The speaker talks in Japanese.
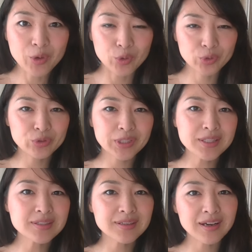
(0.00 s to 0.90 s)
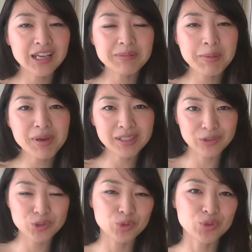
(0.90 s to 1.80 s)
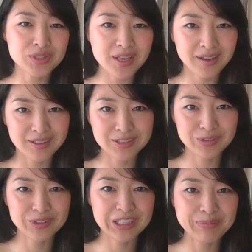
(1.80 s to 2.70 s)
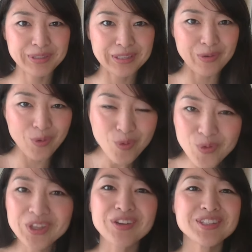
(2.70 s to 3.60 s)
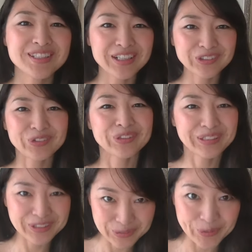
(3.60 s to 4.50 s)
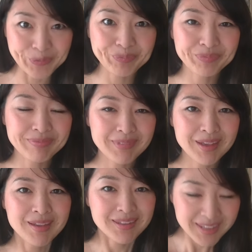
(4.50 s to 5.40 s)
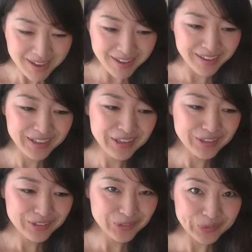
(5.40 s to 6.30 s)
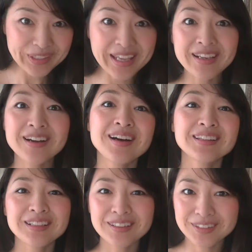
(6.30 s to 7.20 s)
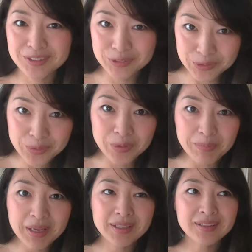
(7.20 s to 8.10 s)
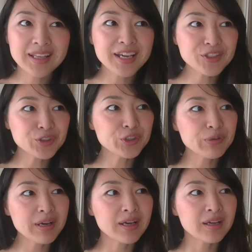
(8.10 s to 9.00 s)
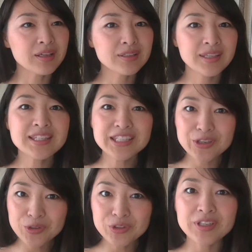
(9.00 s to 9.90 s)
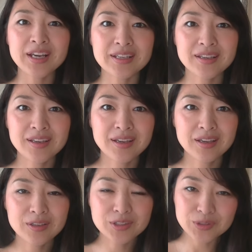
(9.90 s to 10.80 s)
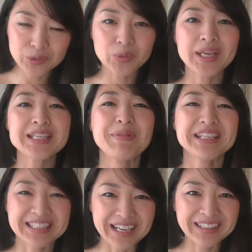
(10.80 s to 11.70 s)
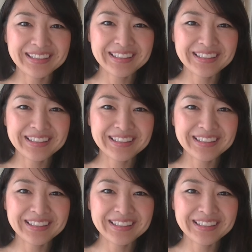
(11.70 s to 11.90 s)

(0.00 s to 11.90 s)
この2つが今までの食生活と比べて大きく違うとこなんですよでどんな変化があったかっていうと、まあ、体重は1キロくらいすっと痩せました